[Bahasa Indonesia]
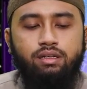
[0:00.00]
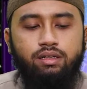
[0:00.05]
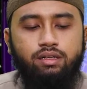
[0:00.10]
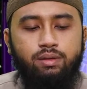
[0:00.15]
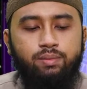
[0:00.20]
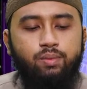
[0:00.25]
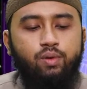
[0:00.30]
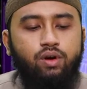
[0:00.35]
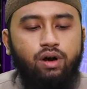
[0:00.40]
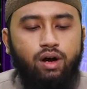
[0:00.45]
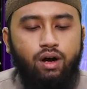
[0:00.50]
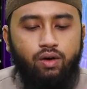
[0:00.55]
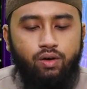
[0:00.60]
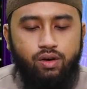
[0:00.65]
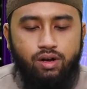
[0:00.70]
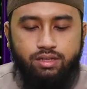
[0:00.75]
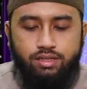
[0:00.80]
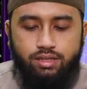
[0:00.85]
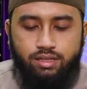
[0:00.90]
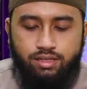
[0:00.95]
dibuka
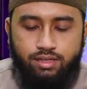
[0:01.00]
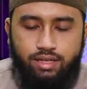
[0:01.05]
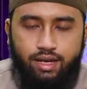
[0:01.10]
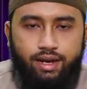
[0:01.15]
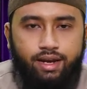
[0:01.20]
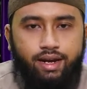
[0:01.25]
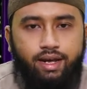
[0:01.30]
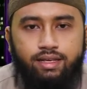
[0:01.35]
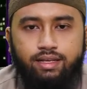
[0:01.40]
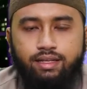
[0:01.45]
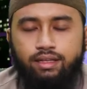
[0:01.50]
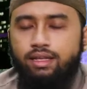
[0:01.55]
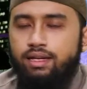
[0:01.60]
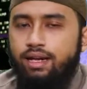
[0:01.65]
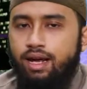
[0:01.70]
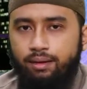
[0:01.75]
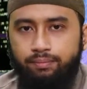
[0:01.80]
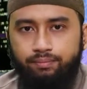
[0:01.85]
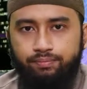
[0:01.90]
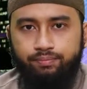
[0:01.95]
auratnya seenaknya.
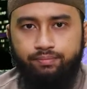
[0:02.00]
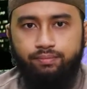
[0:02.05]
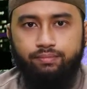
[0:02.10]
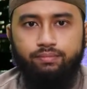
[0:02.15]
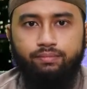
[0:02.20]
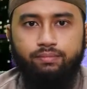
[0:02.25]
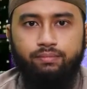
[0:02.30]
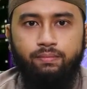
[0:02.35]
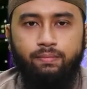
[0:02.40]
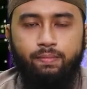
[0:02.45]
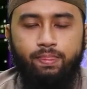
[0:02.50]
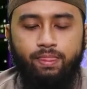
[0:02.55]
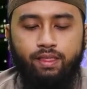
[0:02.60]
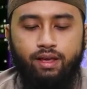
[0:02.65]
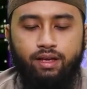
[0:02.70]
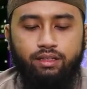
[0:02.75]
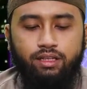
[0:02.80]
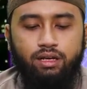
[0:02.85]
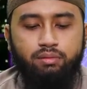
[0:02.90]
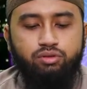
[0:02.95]
Tidak.
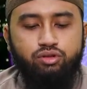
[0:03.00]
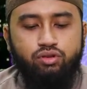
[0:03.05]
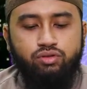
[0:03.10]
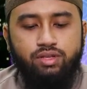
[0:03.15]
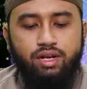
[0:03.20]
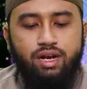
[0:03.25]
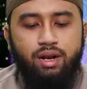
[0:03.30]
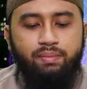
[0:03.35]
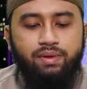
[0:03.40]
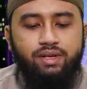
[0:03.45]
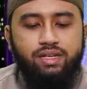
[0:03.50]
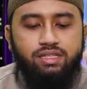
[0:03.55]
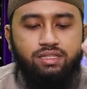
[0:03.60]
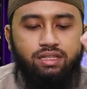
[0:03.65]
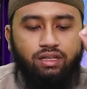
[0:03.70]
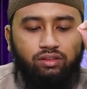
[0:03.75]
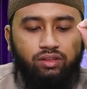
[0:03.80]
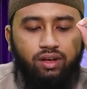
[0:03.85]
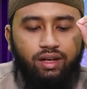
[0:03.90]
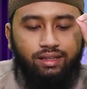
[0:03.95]
Kata Nabi SAW, ini
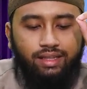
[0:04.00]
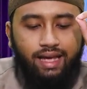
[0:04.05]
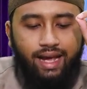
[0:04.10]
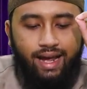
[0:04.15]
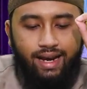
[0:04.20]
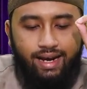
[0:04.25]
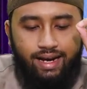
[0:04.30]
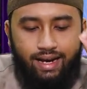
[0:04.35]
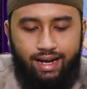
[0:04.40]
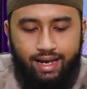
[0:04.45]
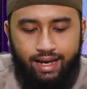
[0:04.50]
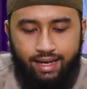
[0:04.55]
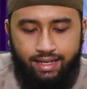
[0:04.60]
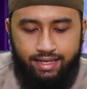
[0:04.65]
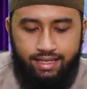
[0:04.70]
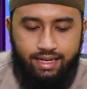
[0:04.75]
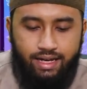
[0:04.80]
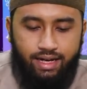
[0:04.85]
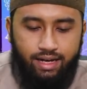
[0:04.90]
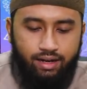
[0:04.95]
stata'ta alla
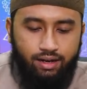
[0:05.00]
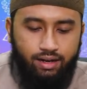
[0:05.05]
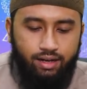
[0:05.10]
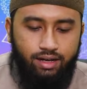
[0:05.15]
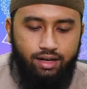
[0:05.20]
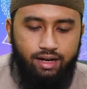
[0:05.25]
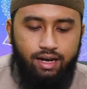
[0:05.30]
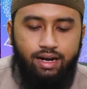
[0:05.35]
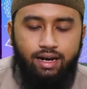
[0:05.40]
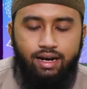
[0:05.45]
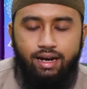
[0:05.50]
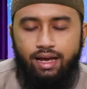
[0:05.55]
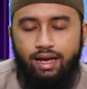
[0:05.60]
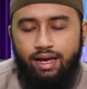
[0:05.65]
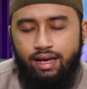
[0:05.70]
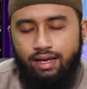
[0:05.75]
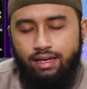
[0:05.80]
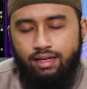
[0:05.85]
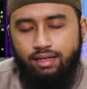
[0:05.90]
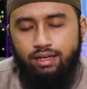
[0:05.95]
yara,
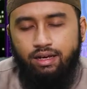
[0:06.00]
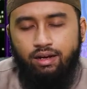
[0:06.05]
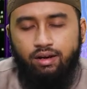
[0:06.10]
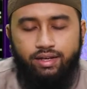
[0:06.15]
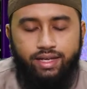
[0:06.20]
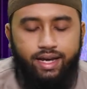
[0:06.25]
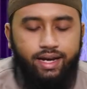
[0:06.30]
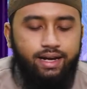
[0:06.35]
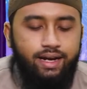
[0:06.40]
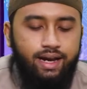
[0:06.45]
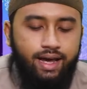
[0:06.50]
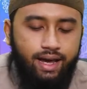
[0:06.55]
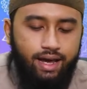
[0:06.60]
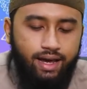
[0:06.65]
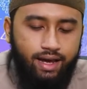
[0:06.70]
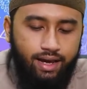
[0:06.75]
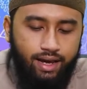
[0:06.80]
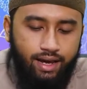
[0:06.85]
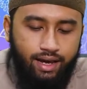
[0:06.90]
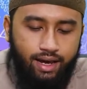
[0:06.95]
alla
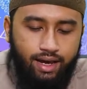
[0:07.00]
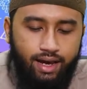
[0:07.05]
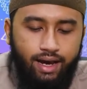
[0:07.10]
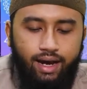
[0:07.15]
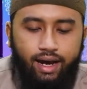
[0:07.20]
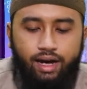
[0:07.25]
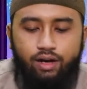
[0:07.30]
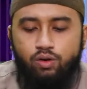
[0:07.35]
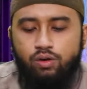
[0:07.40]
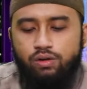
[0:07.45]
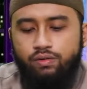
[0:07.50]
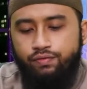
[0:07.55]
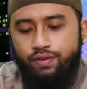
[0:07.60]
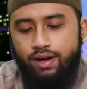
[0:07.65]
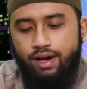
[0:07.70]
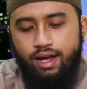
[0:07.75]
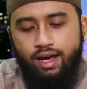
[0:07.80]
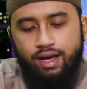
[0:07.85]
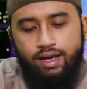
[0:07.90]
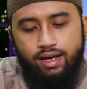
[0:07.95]
yarayannaha ahadun
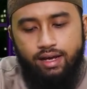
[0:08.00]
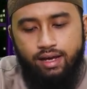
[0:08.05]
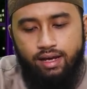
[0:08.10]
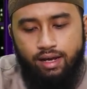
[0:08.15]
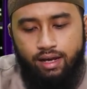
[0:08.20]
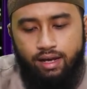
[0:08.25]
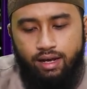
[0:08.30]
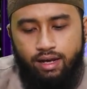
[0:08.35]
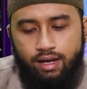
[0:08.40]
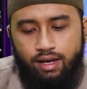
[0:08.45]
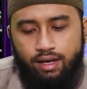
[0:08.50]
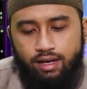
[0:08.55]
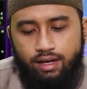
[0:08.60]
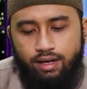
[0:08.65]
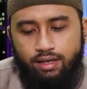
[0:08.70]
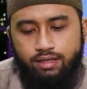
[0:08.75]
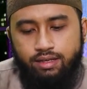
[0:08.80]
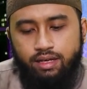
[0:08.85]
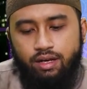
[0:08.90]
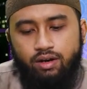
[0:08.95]
fala
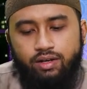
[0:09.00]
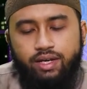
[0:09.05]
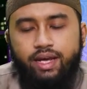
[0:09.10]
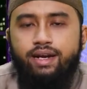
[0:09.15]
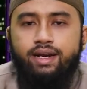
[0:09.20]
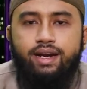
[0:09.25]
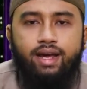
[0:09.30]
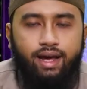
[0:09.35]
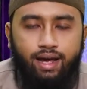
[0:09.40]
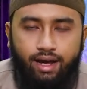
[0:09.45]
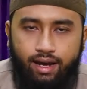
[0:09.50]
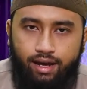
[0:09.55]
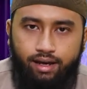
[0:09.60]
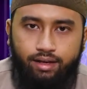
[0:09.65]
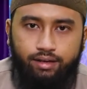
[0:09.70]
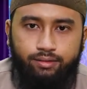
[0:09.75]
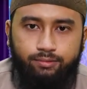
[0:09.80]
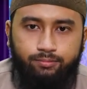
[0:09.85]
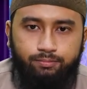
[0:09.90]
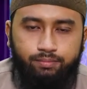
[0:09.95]

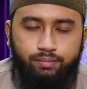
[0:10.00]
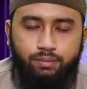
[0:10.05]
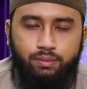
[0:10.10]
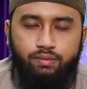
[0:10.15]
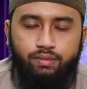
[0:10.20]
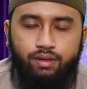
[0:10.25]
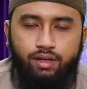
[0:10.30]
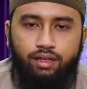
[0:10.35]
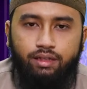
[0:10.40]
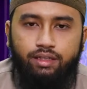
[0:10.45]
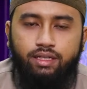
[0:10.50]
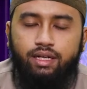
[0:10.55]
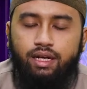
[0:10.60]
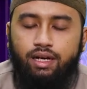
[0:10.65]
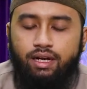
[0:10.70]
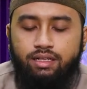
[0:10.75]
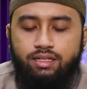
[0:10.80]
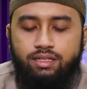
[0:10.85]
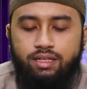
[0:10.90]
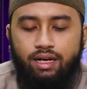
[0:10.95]
yarayannaha. Artinya
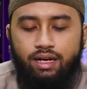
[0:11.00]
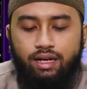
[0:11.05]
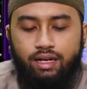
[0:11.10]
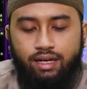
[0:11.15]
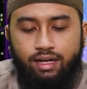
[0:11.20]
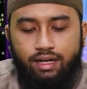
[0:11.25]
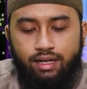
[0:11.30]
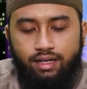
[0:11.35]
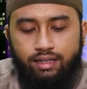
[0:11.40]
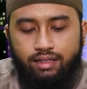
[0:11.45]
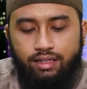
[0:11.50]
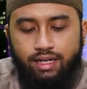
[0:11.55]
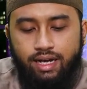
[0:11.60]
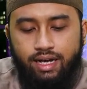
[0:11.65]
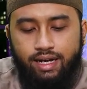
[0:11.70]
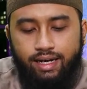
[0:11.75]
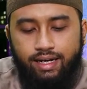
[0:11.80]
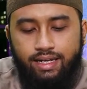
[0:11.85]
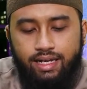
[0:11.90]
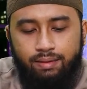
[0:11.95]
kalau jika
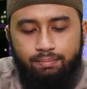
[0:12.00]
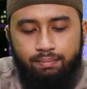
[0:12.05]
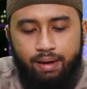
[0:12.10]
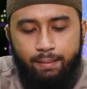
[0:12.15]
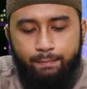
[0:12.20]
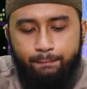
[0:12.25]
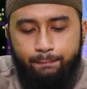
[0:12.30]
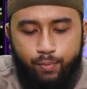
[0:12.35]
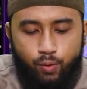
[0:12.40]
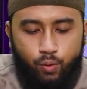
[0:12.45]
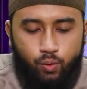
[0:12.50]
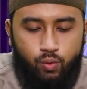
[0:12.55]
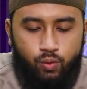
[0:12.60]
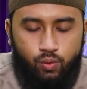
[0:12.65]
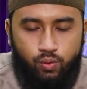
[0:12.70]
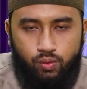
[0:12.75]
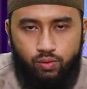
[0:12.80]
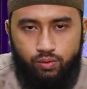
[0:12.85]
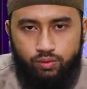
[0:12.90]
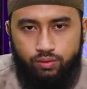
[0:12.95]
kalian mampu